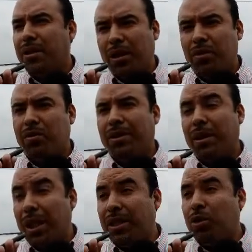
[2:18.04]
Es,
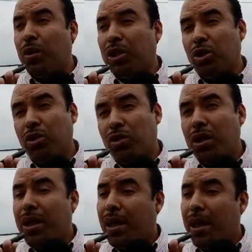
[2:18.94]
una situación
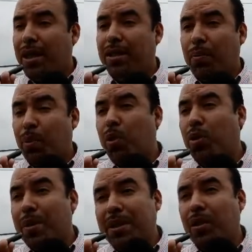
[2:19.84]
eh, desde el punto
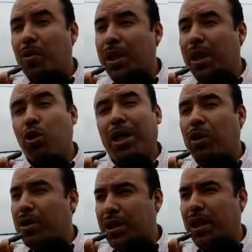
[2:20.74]
de vista jurídico que
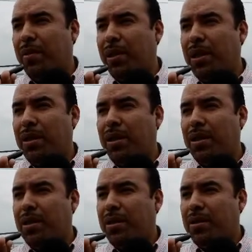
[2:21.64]
no es creíble.
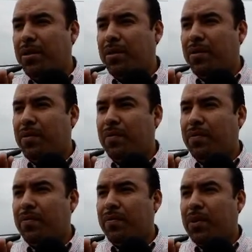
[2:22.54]
se puede juzgar dos
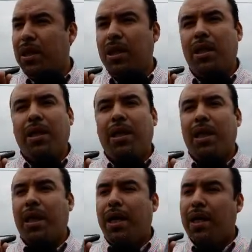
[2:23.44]
veces
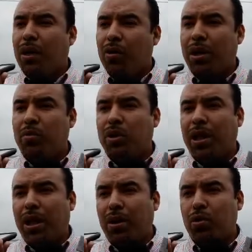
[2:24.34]
eh, recordemos
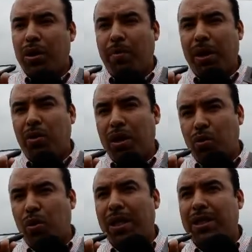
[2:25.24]
que el juzgamiento
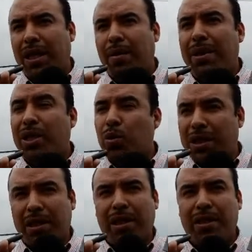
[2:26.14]
resulta hasta que emite una
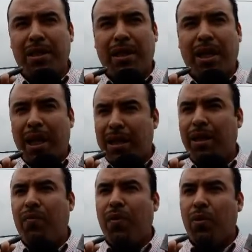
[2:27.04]
sentencia.
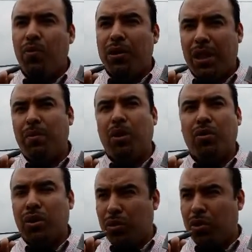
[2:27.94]
Aquí fue un término
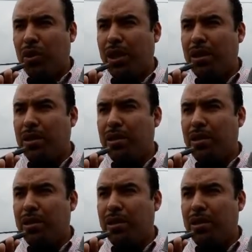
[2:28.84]
constitucional.